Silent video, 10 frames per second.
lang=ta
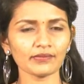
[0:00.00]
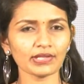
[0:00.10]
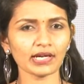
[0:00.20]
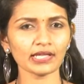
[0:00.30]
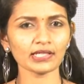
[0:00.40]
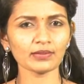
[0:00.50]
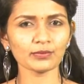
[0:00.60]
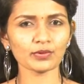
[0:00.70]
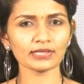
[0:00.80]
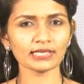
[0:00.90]

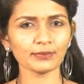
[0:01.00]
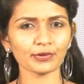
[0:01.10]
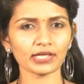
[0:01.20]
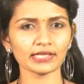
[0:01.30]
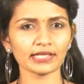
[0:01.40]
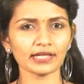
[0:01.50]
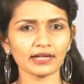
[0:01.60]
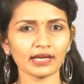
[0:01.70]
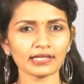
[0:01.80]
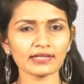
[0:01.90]
விநாயகமூர்த்தி
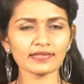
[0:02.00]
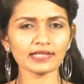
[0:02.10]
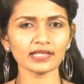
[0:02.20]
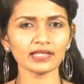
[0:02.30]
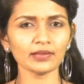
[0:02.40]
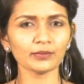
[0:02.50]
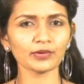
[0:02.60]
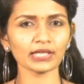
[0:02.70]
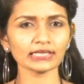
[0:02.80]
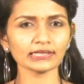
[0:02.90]
முரளிதரன் அரசியலில்
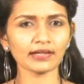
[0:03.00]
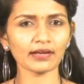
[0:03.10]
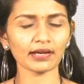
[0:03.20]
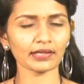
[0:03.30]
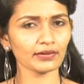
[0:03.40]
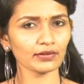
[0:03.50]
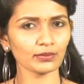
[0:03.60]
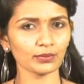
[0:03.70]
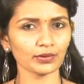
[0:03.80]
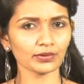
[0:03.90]
முக்கியஸ்தராக
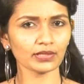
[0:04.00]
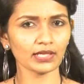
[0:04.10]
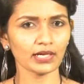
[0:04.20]
இருக்கும்போது